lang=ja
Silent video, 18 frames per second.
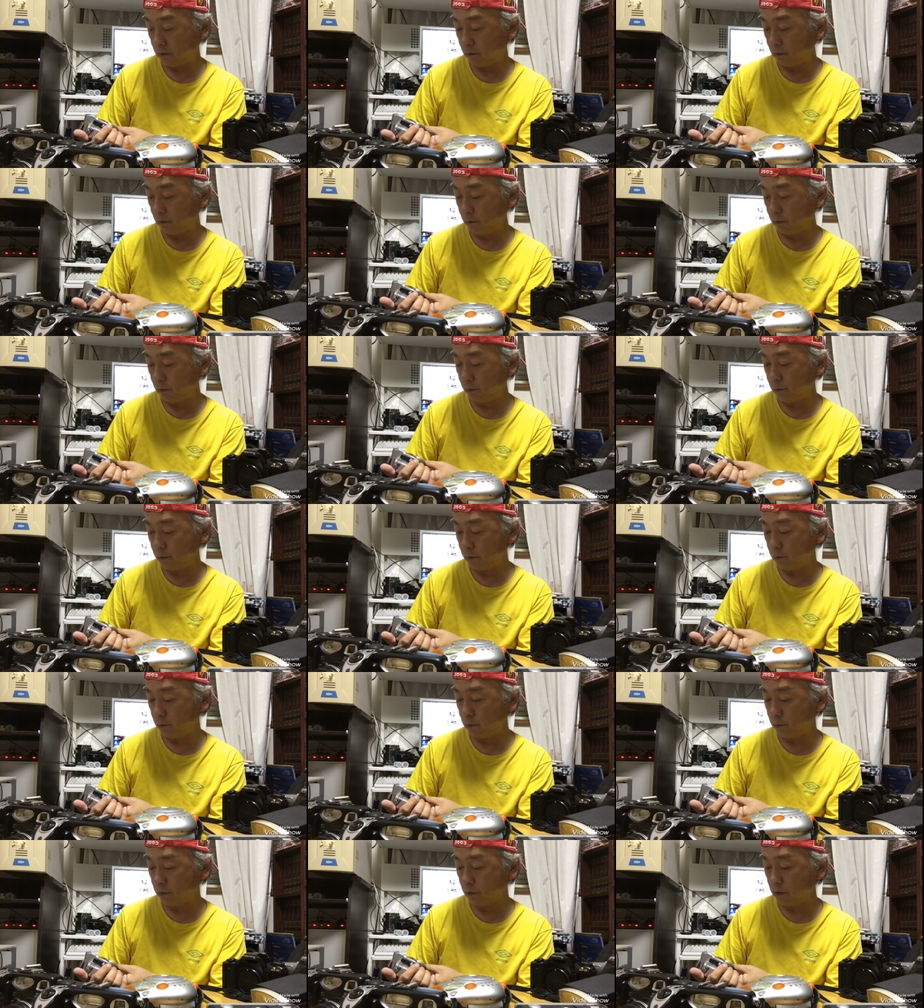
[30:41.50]
のも
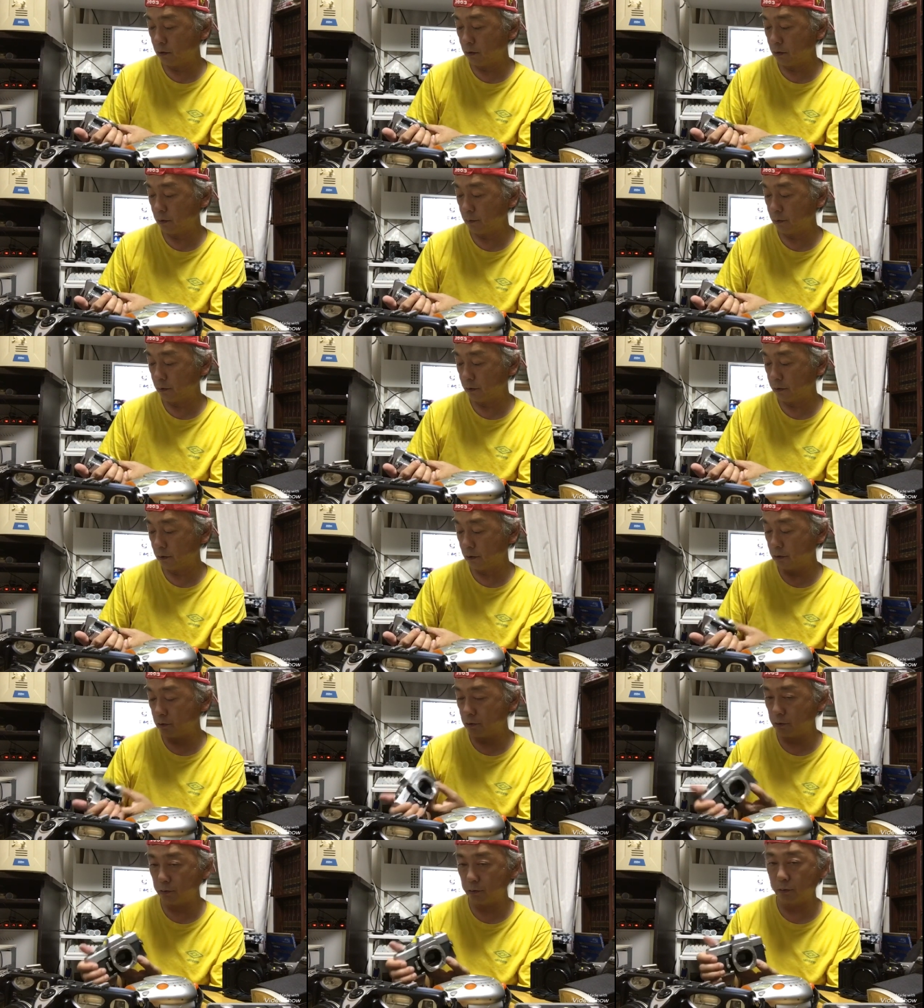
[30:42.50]
のを買えば大丈夫だろうとい
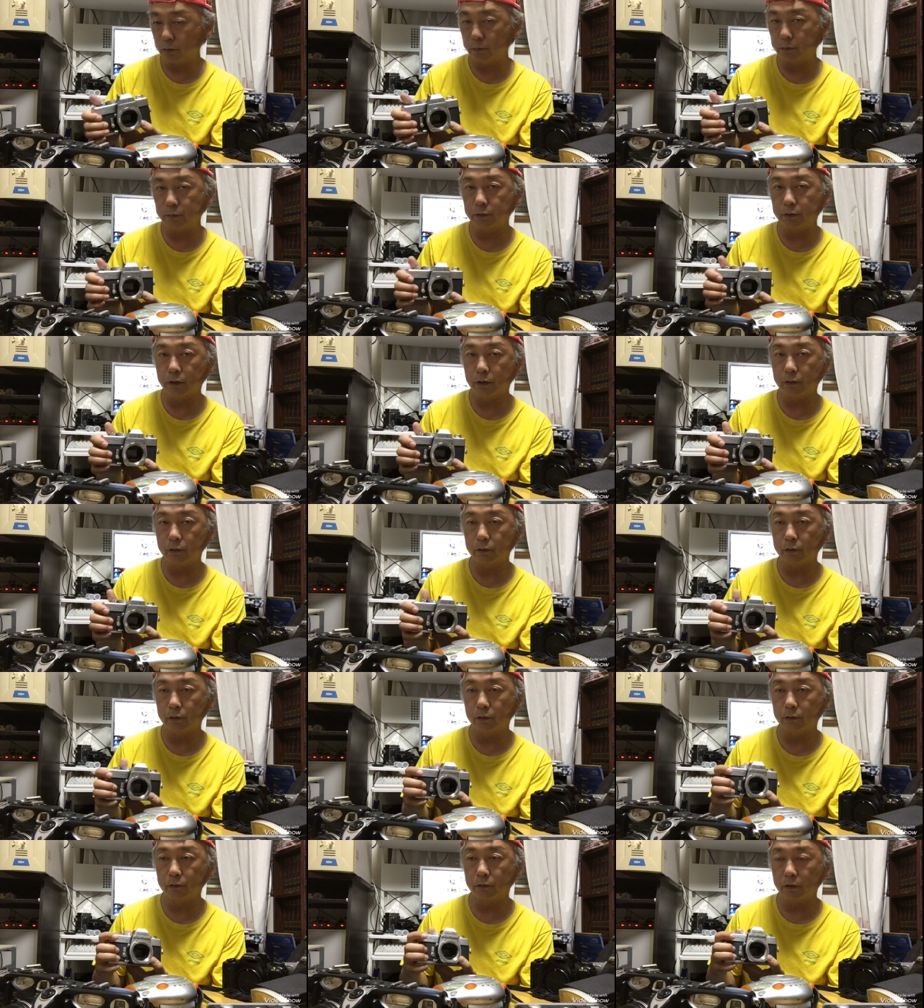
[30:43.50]
うこ
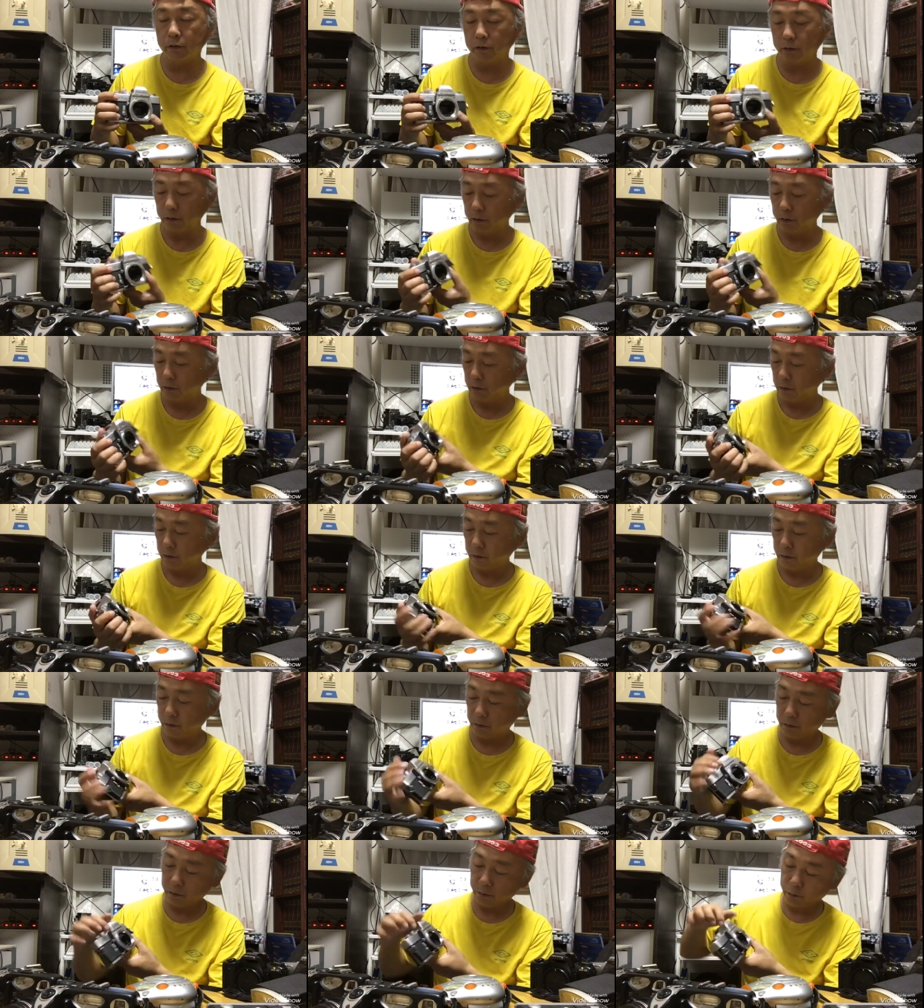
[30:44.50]
と
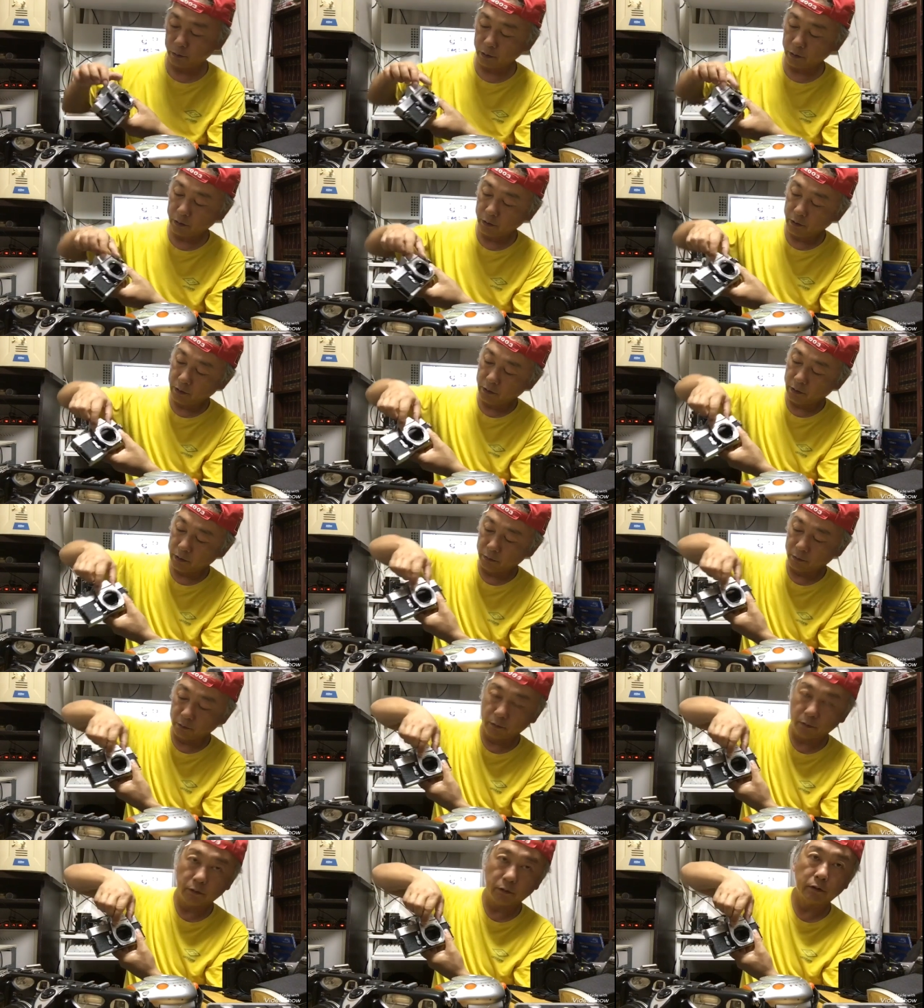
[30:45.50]
で、えー、これ、あ
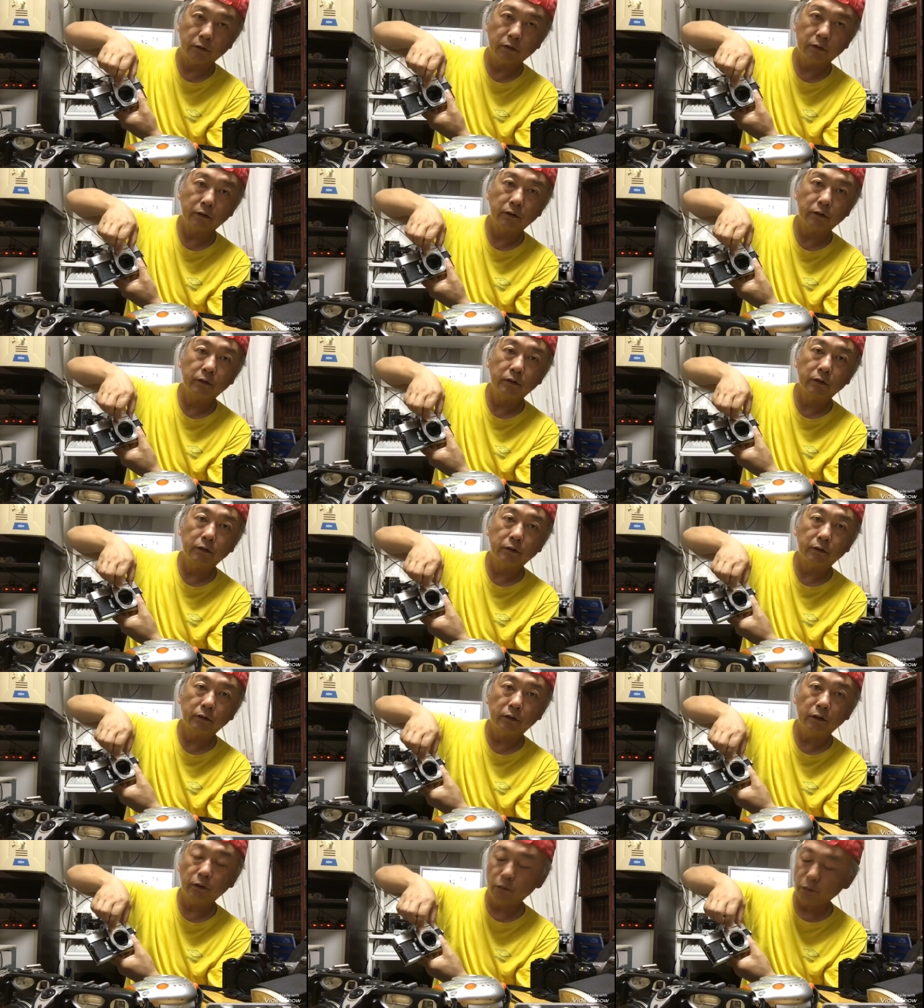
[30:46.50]
の、
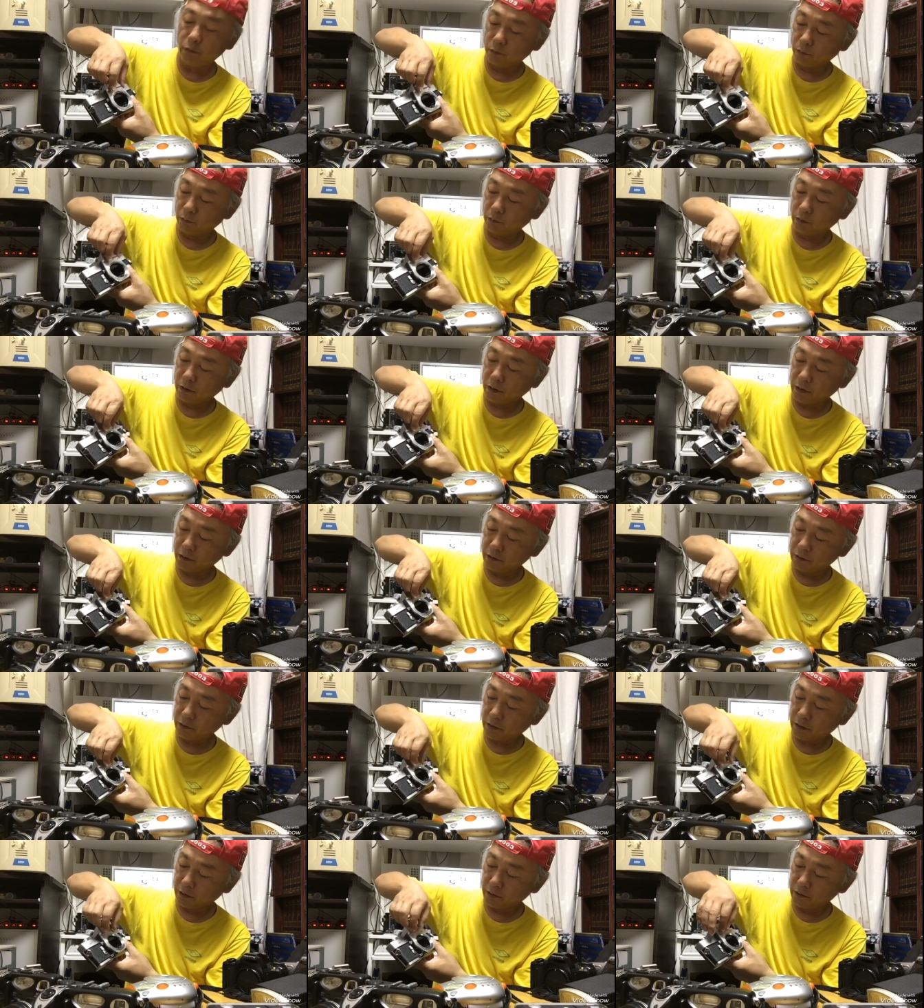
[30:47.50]
ニコンの
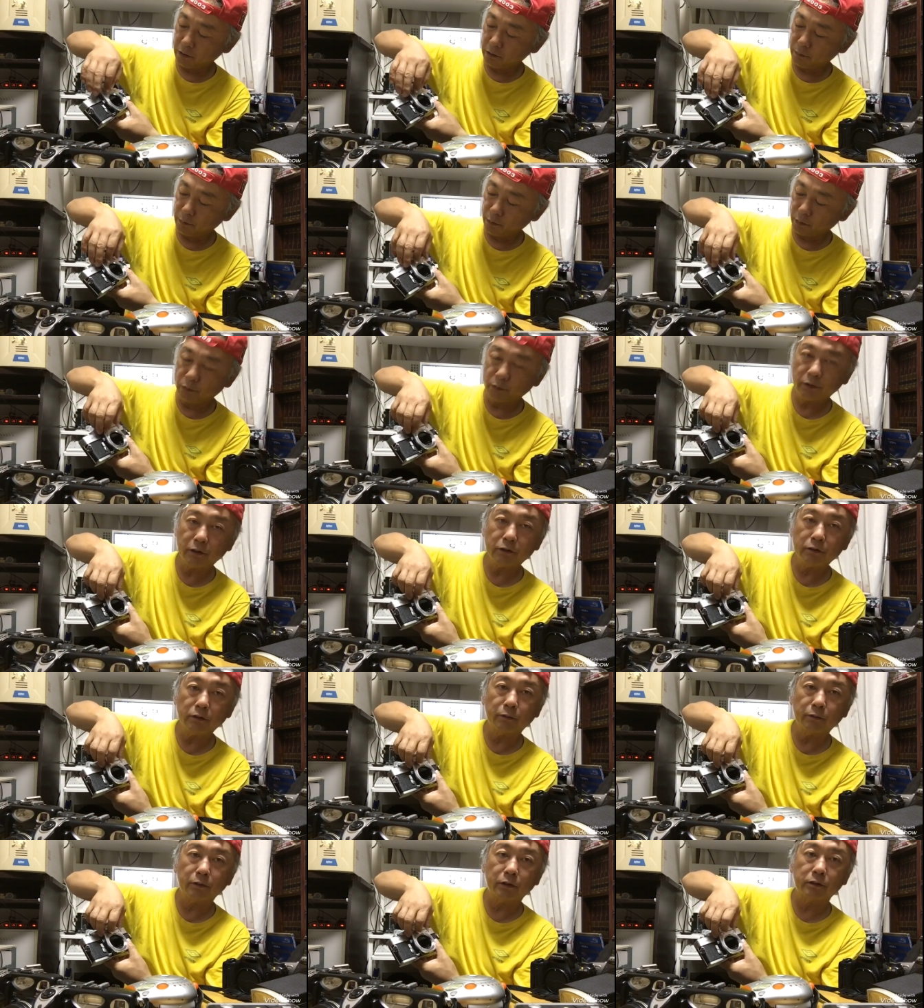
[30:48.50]
カニ、カニ爪と同じ
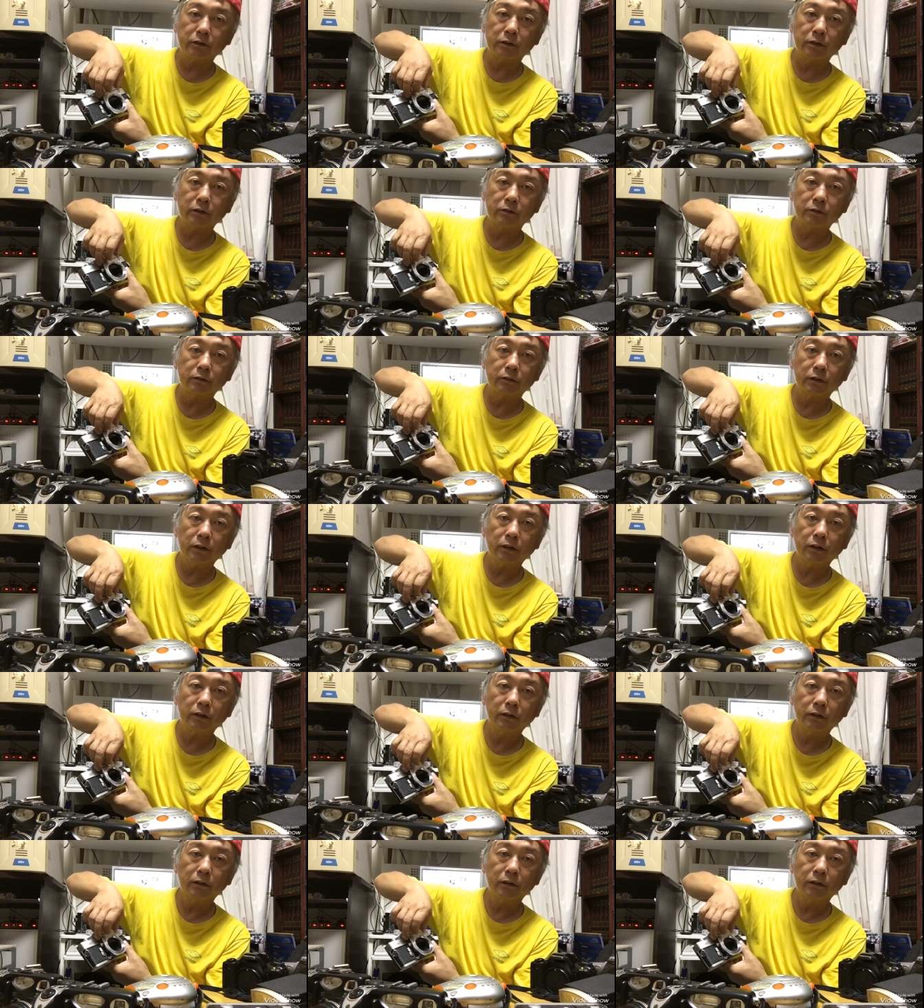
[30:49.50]
ようなものが付いてるんですよ、これね。